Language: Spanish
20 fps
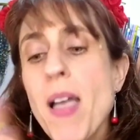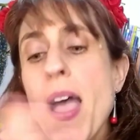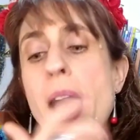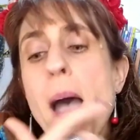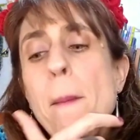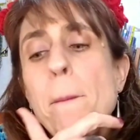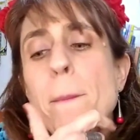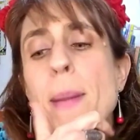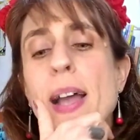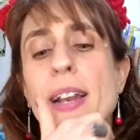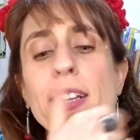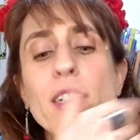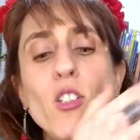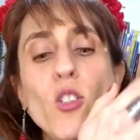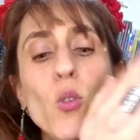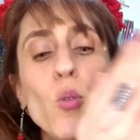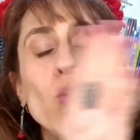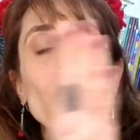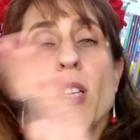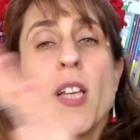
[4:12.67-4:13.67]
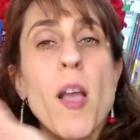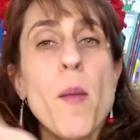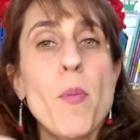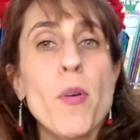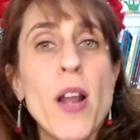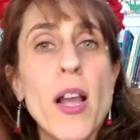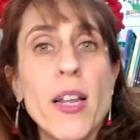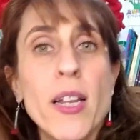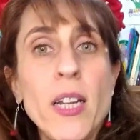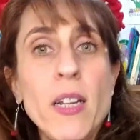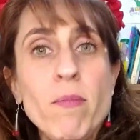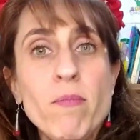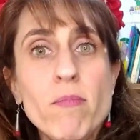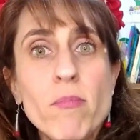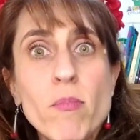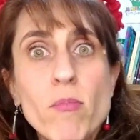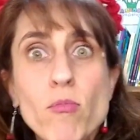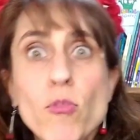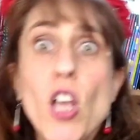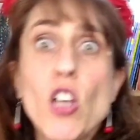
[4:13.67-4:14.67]
Aparece un día por aquí,
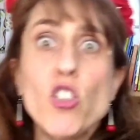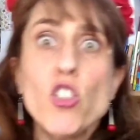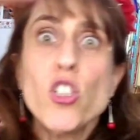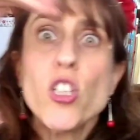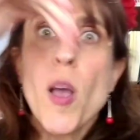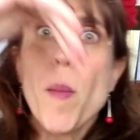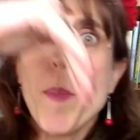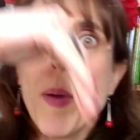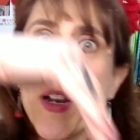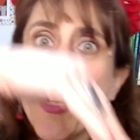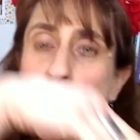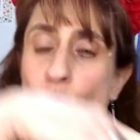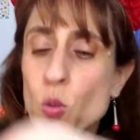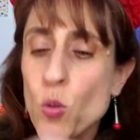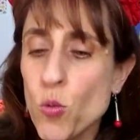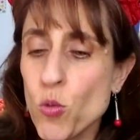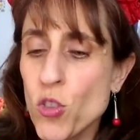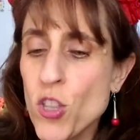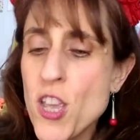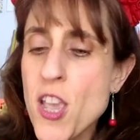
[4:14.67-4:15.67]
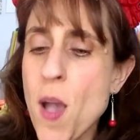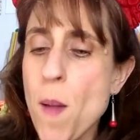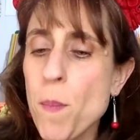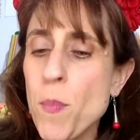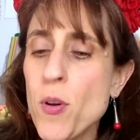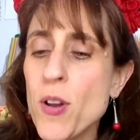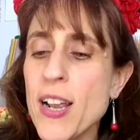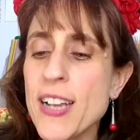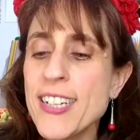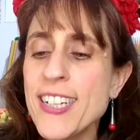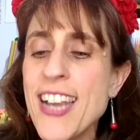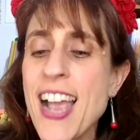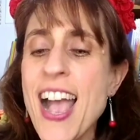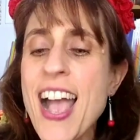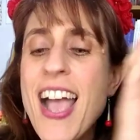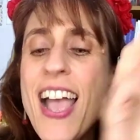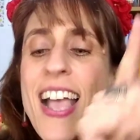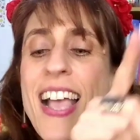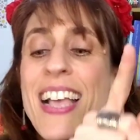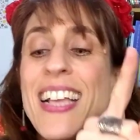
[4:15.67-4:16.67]
desaparece un día por
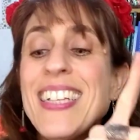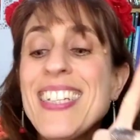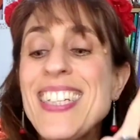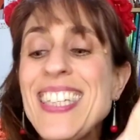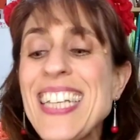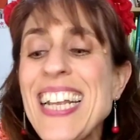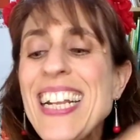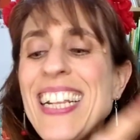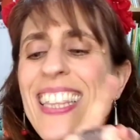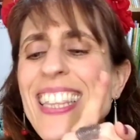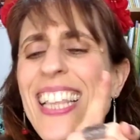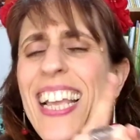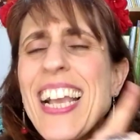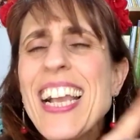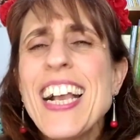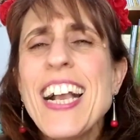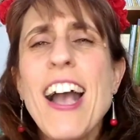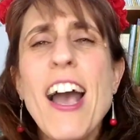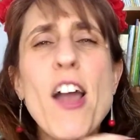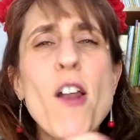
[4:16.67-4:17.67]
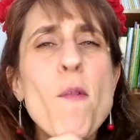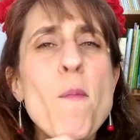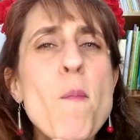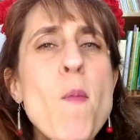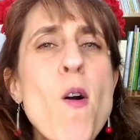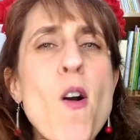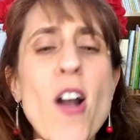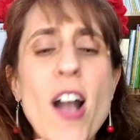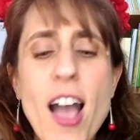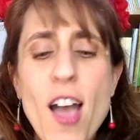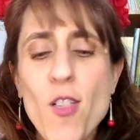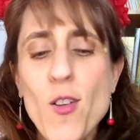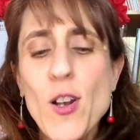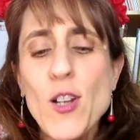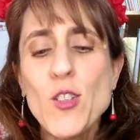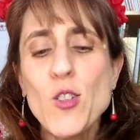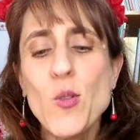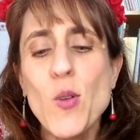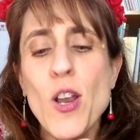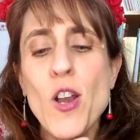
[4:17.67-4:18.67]
allá, sin dejar mojado
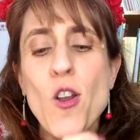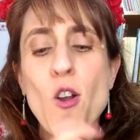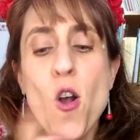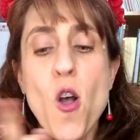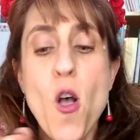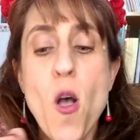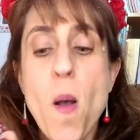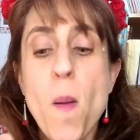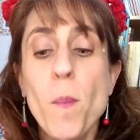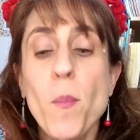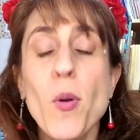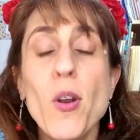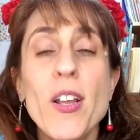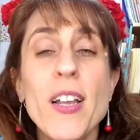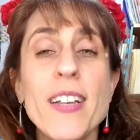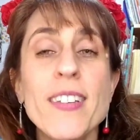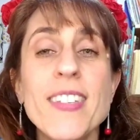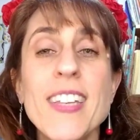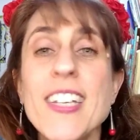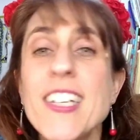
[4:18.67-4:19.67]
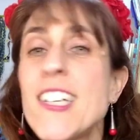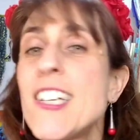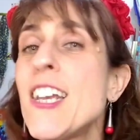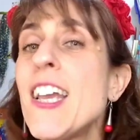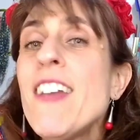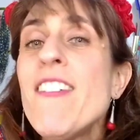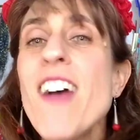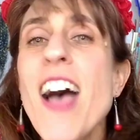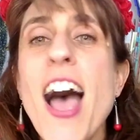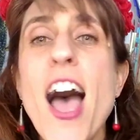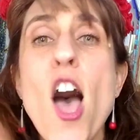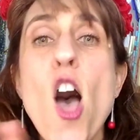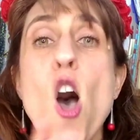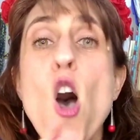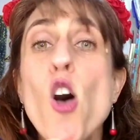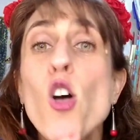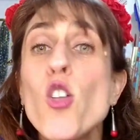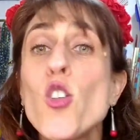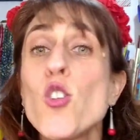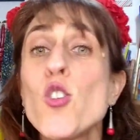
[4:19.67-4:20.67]
el suelo, porque se lleva
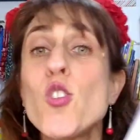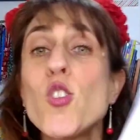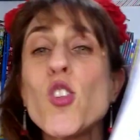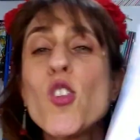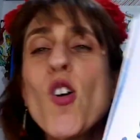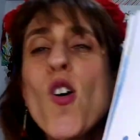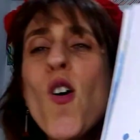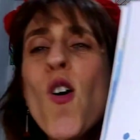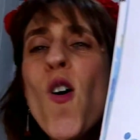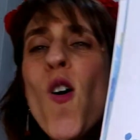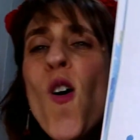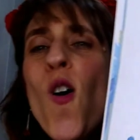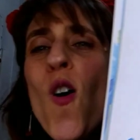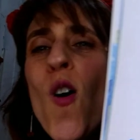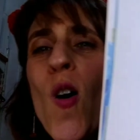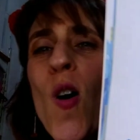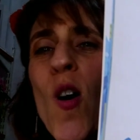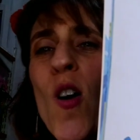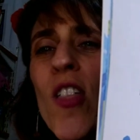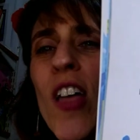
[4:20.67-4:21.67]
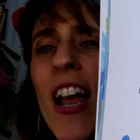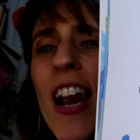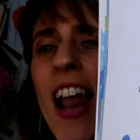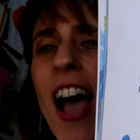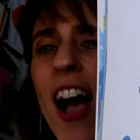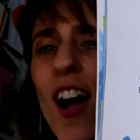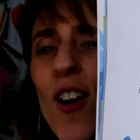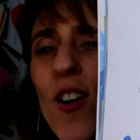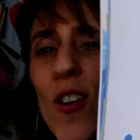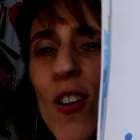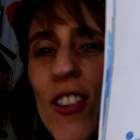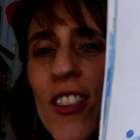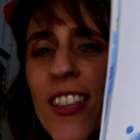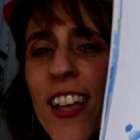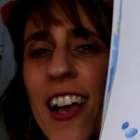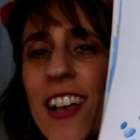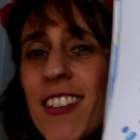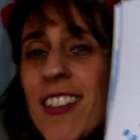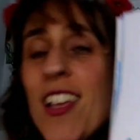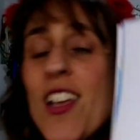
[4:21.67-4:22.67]
todas las
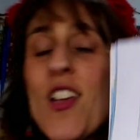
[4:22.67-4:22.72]
gotas.